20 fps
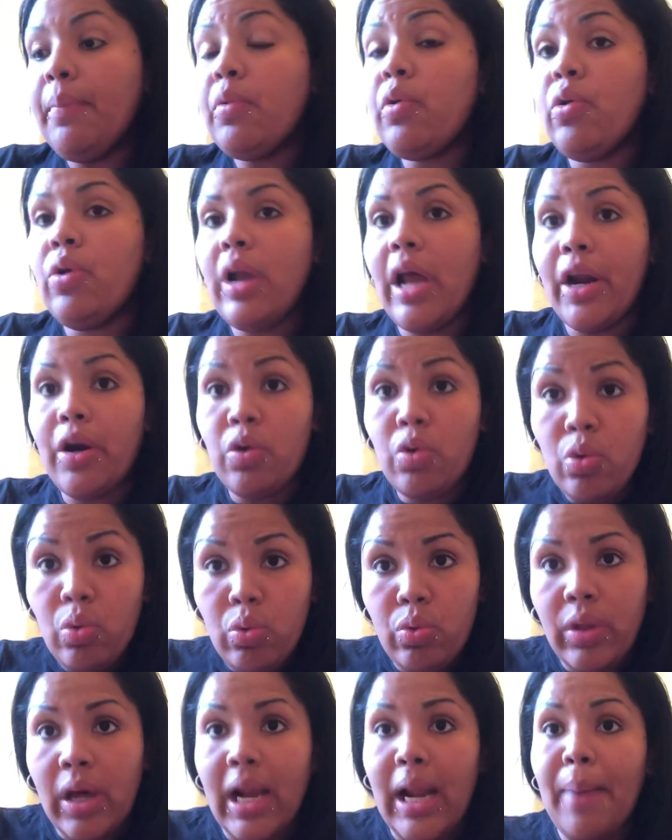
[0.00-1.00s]
con la
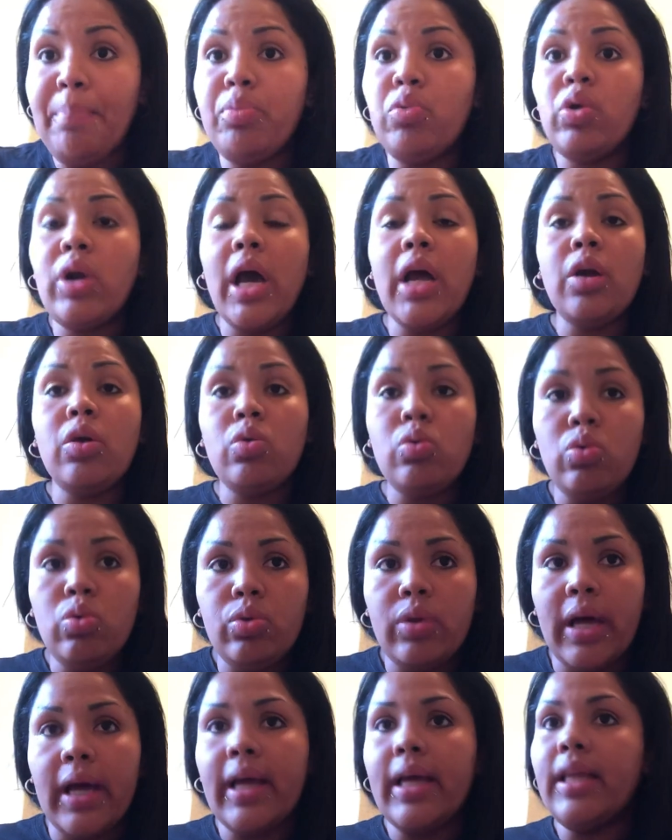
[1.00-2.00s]
ruda, la pura
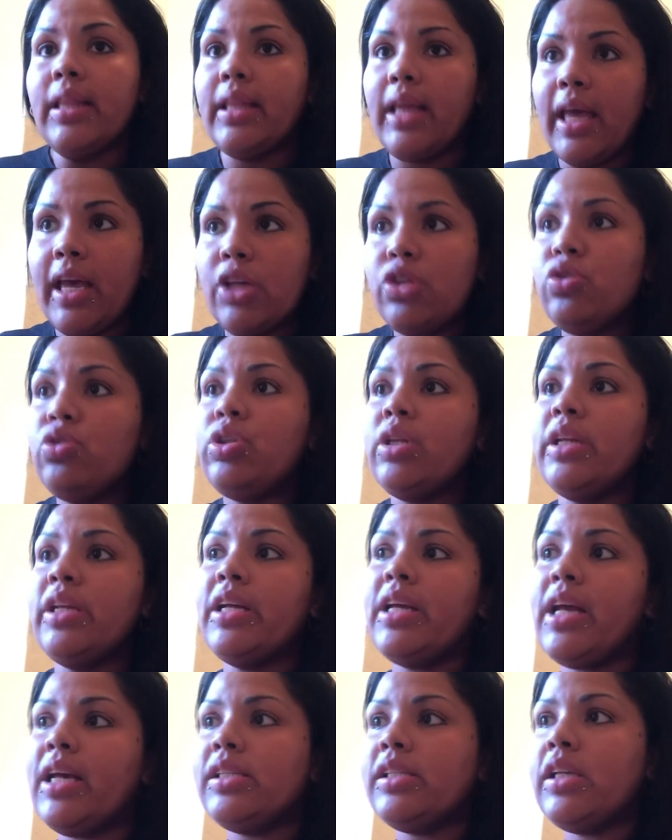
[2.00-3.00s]
ruda. De hecho,
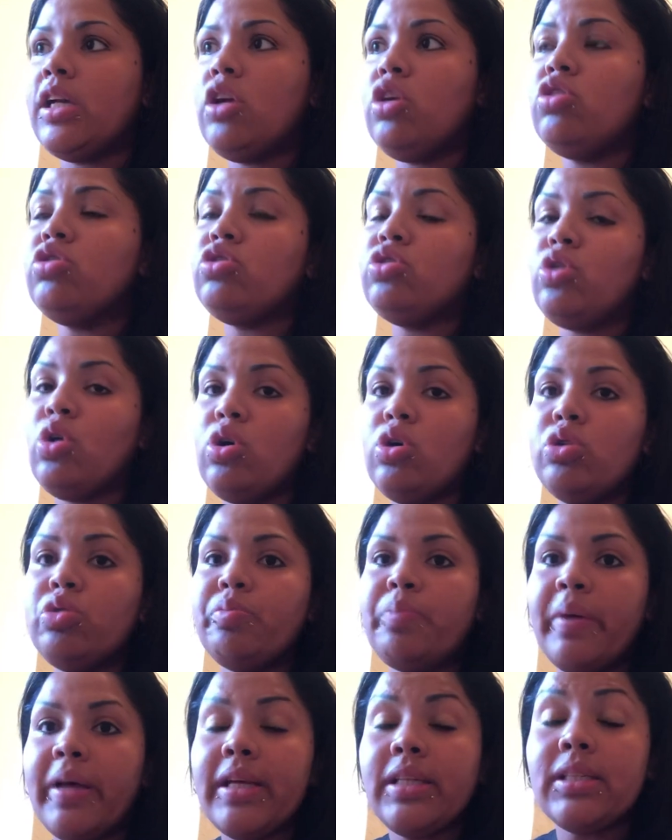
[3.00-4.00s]
tienen que hacerlos
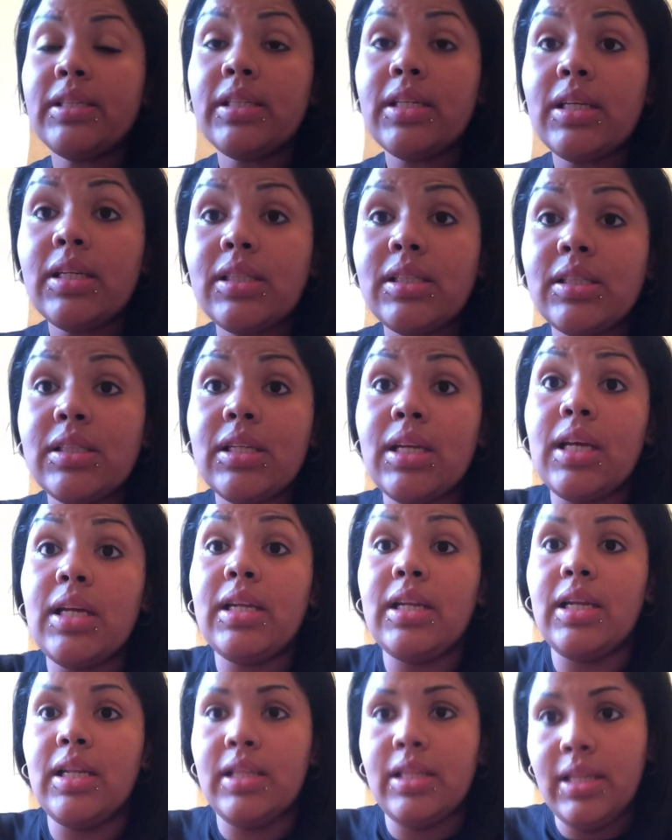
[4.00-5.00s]
dos veces
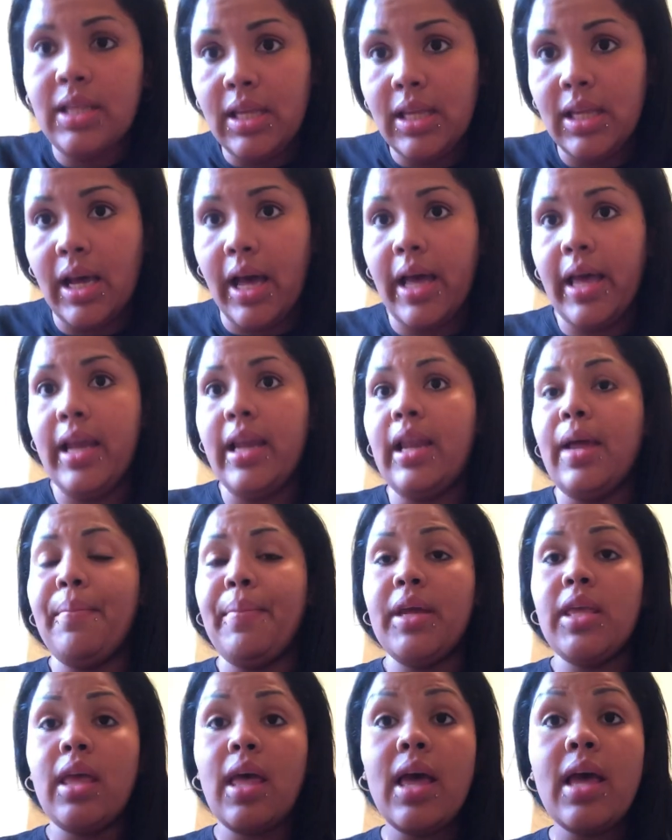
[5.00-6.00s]
en el día, en la
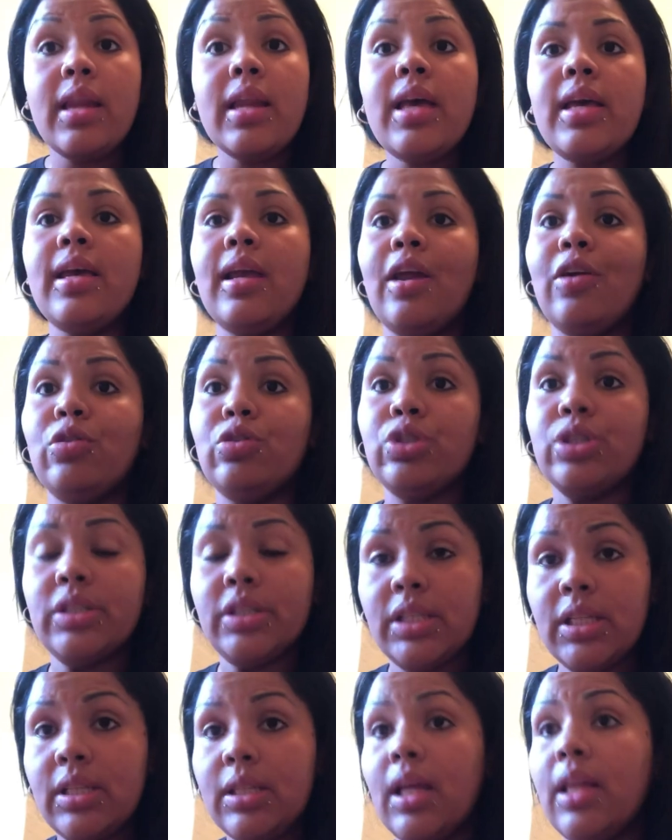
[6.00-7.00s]
mañana y en la
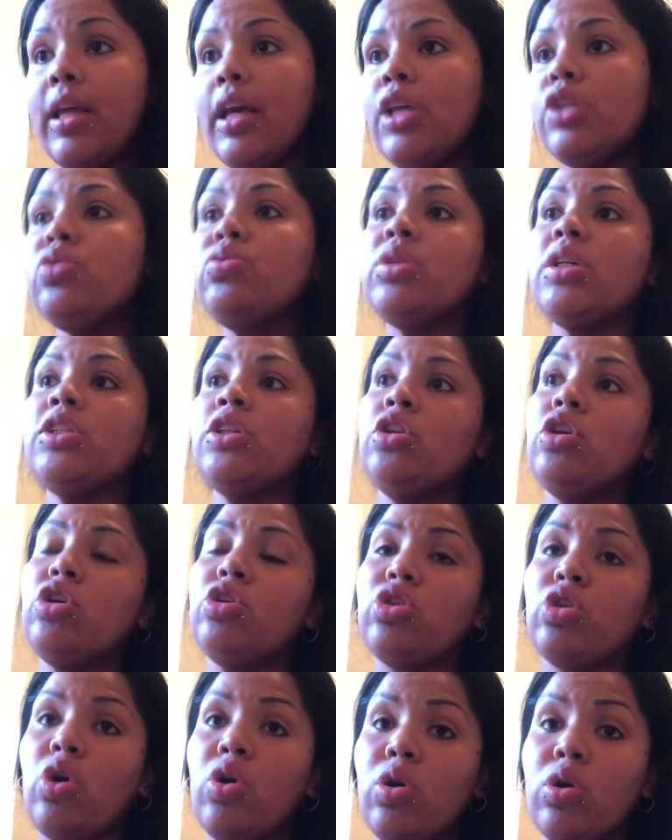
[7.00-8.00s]
nochecita. De hecho, usted
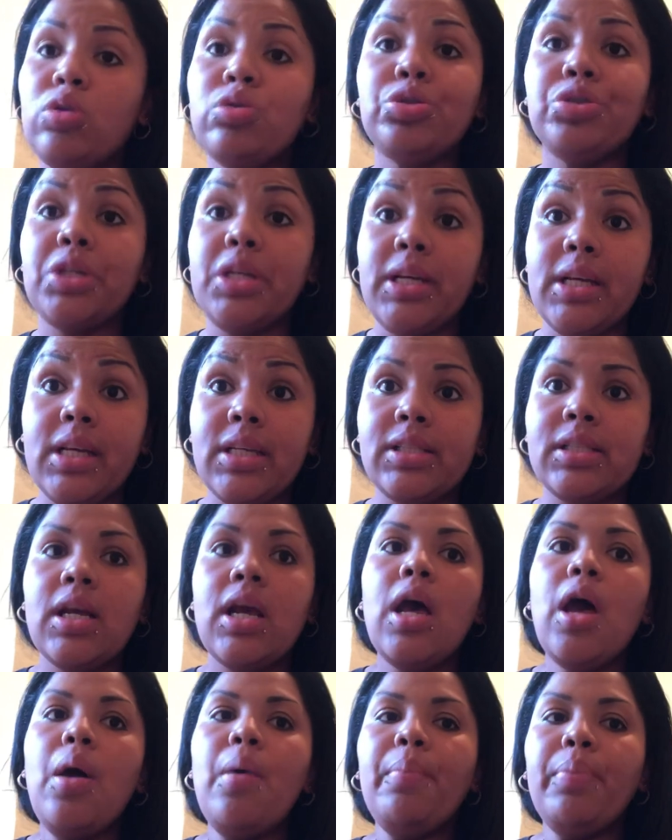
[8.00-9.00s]
haciéndolo todos los días
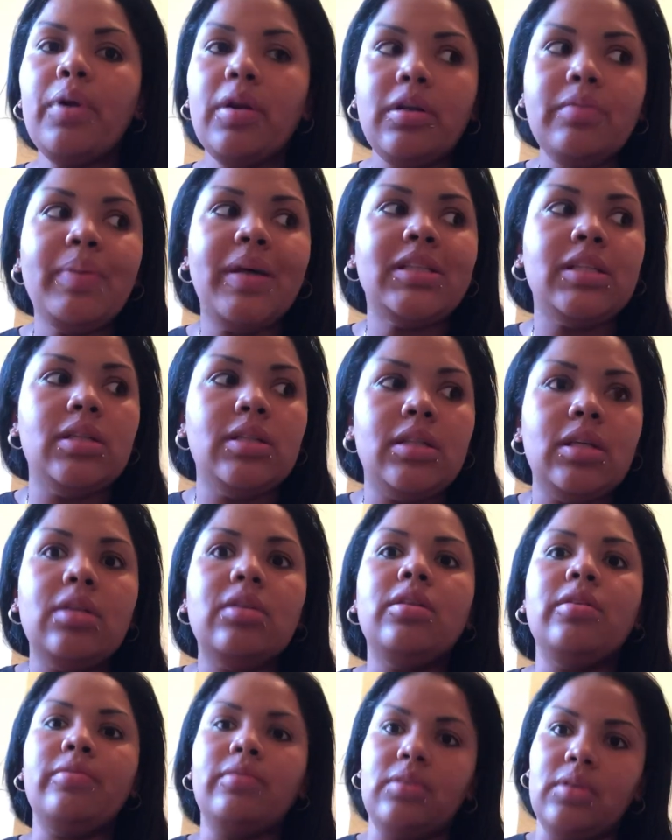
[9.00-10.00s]
pues, va a
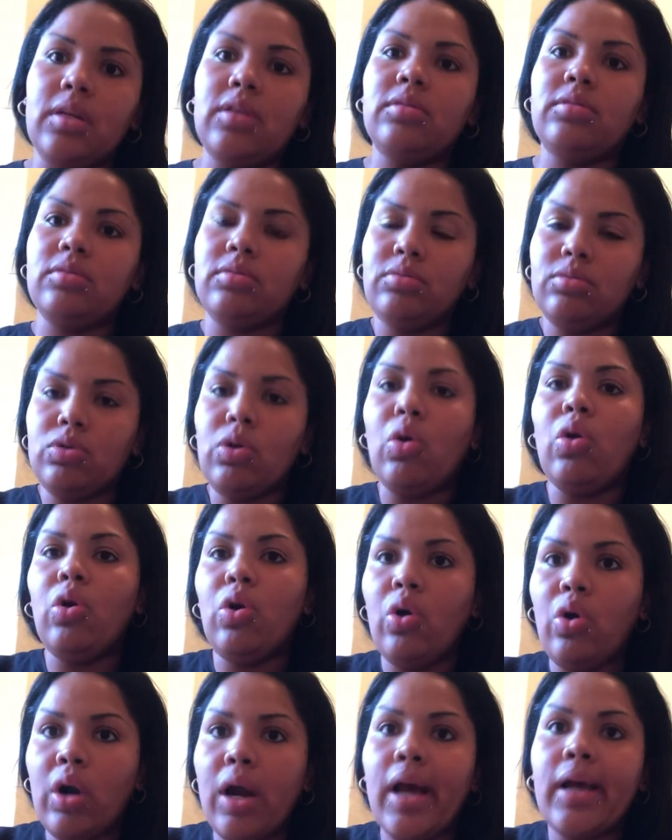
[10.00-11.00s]
sentir
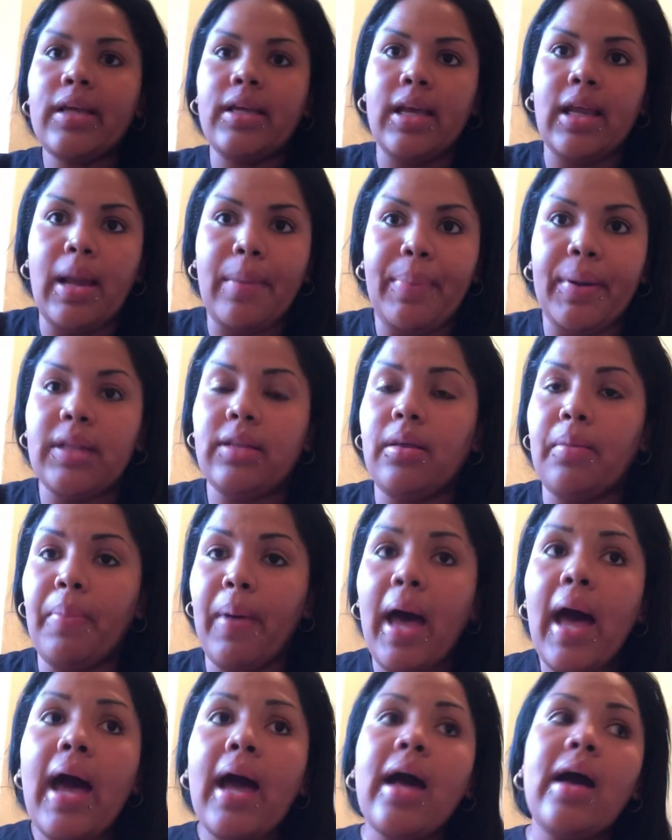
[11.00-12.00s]
dolor aquí en la parte
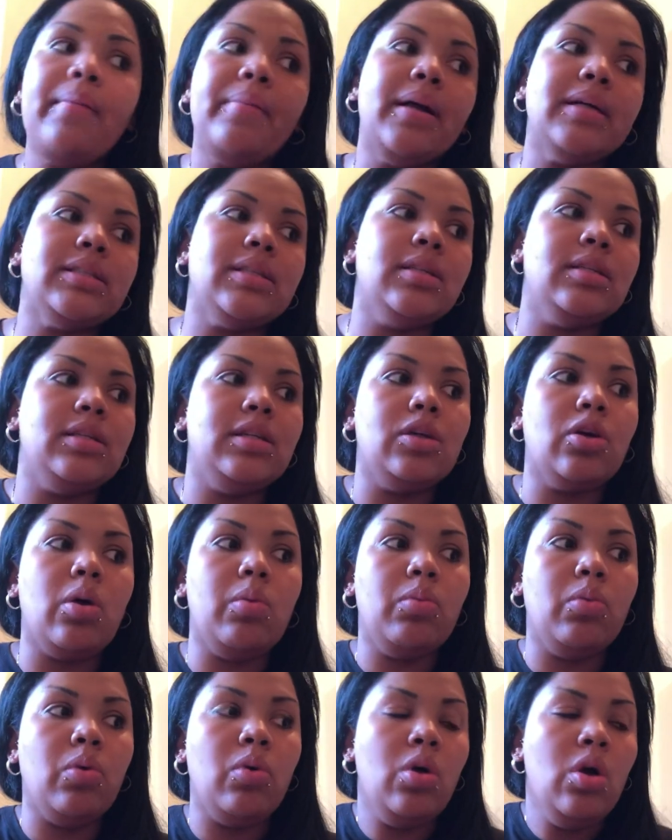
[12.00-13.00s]
baja, va a sentir
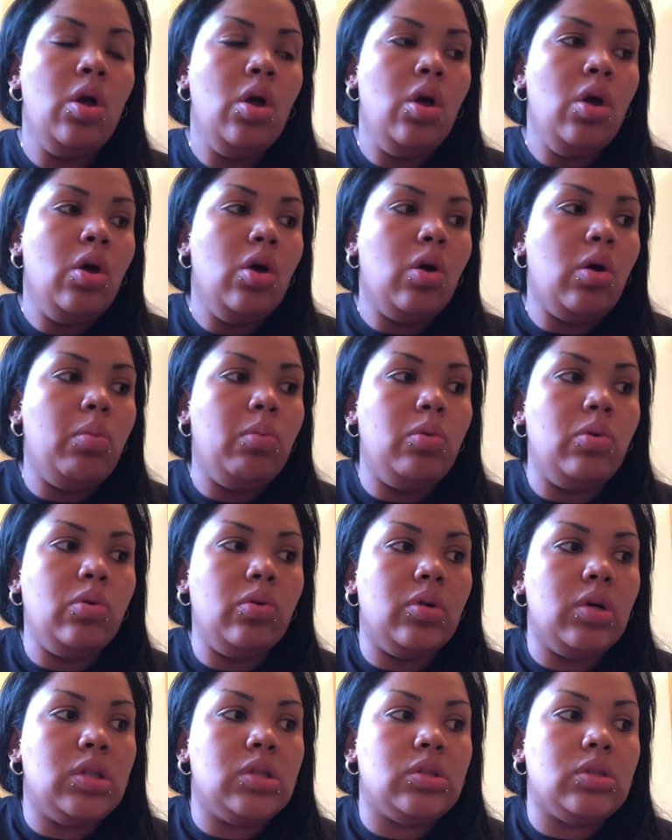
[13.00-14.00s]
como,
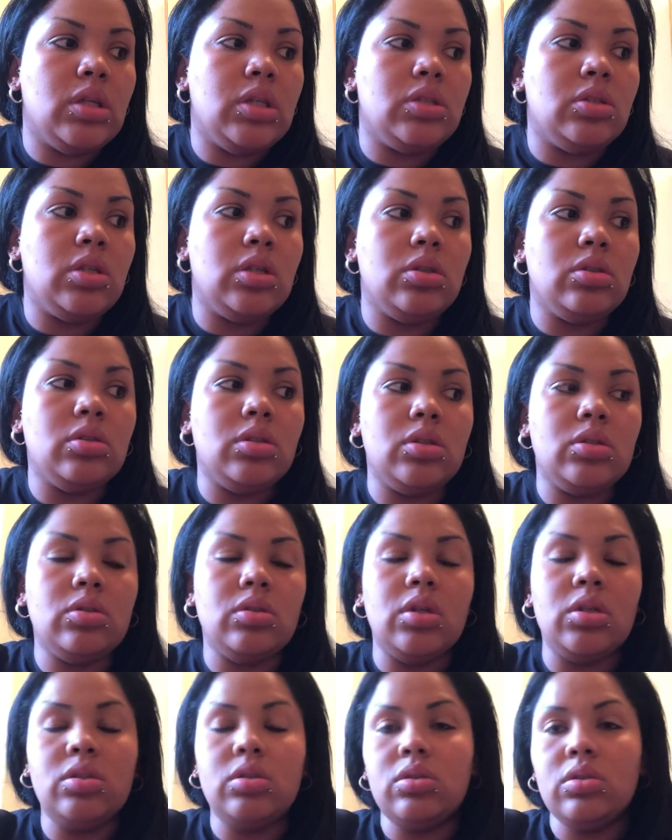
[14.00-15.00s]
como es,
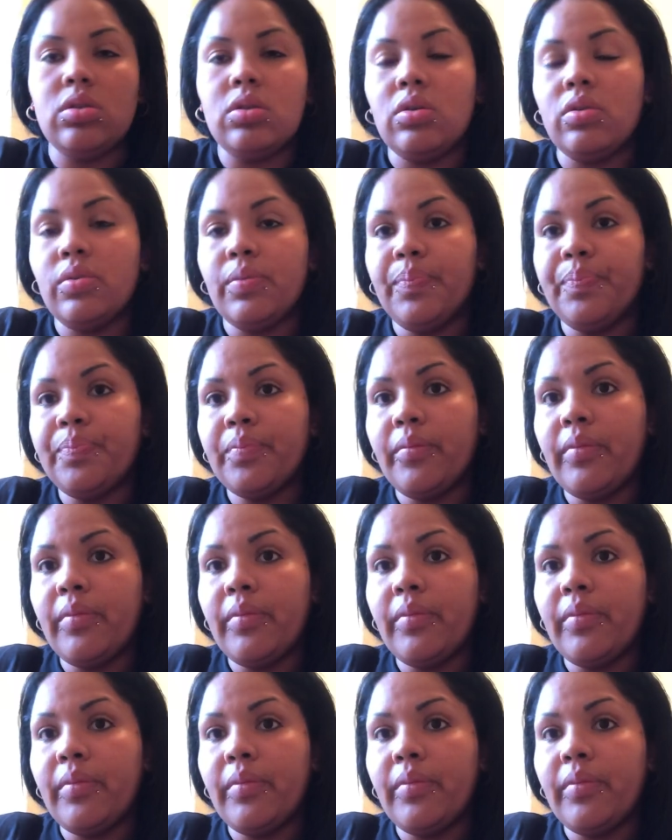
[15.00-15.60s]
eso